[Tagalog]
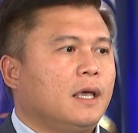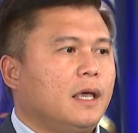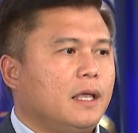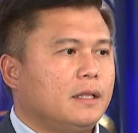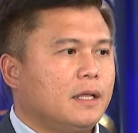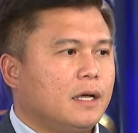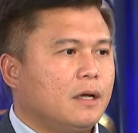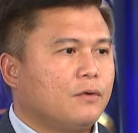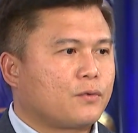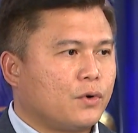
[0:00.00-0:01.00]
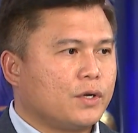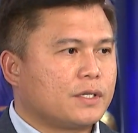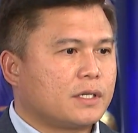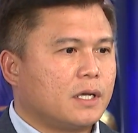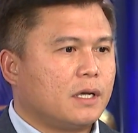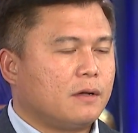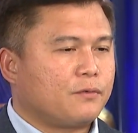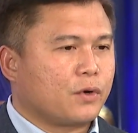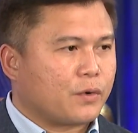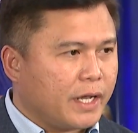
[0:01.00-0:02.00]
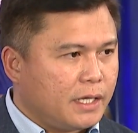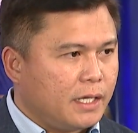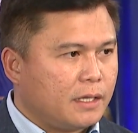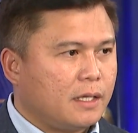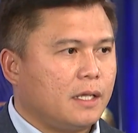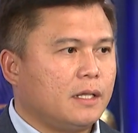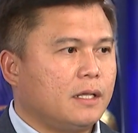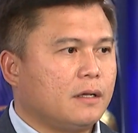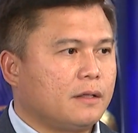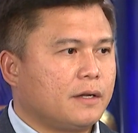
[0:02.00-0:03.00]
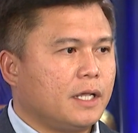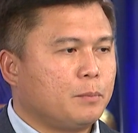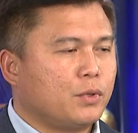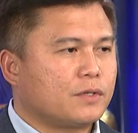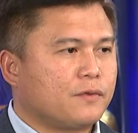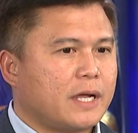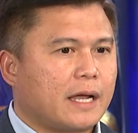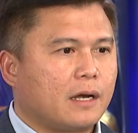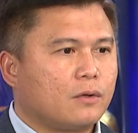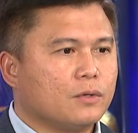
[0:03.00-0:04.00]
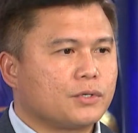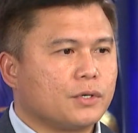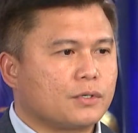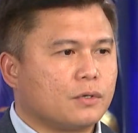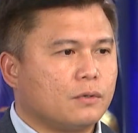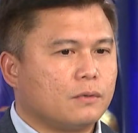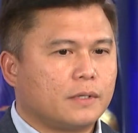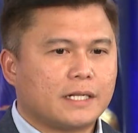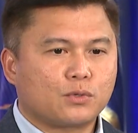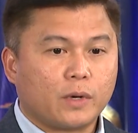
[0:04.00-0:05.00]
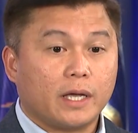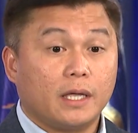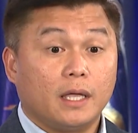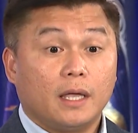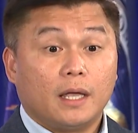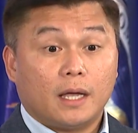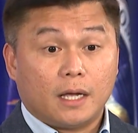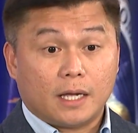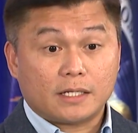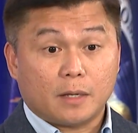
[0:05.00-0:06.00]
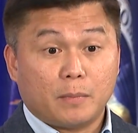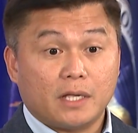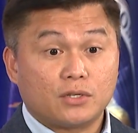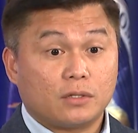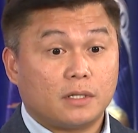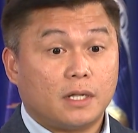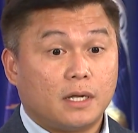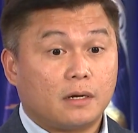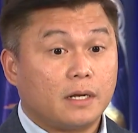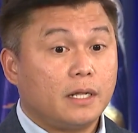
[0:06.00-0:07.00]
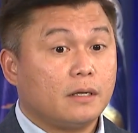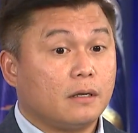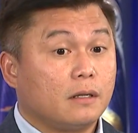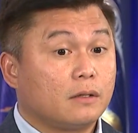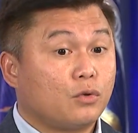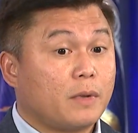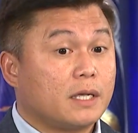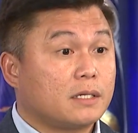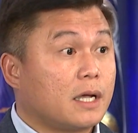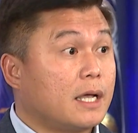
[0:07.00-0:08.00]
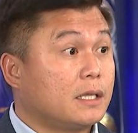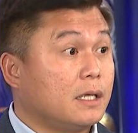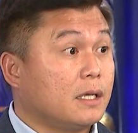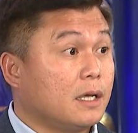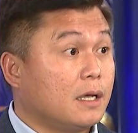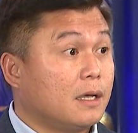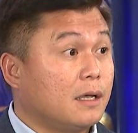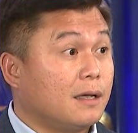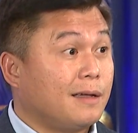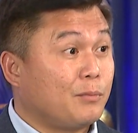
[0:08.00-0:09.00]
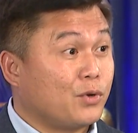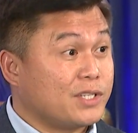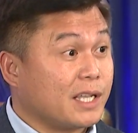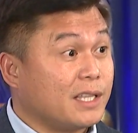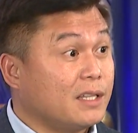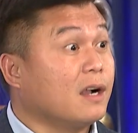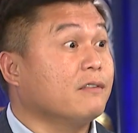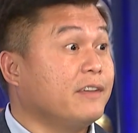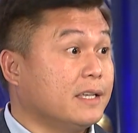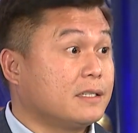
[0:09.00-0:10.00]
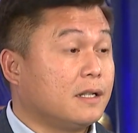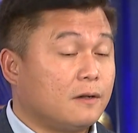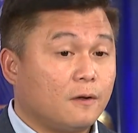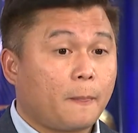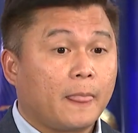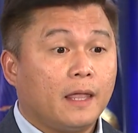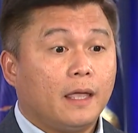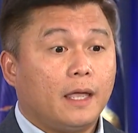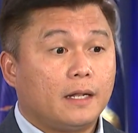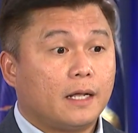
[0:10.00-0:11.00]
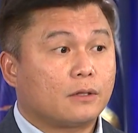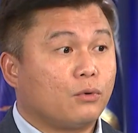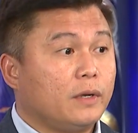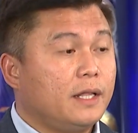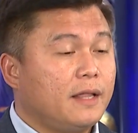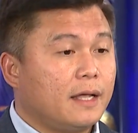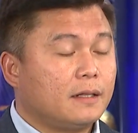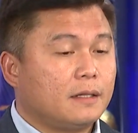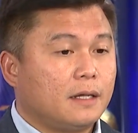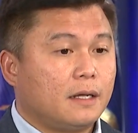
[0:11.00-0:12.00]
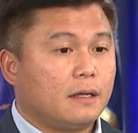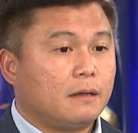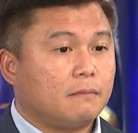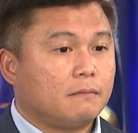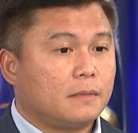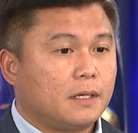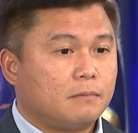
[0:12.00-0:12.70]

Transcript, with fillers: and uh, of course uh, for credit and, and other inputs for agriculture. So that's why, uh, as I mentioned uh, earlier, tumaas ang ating uh, projected harvest. Ano? And not only that, um,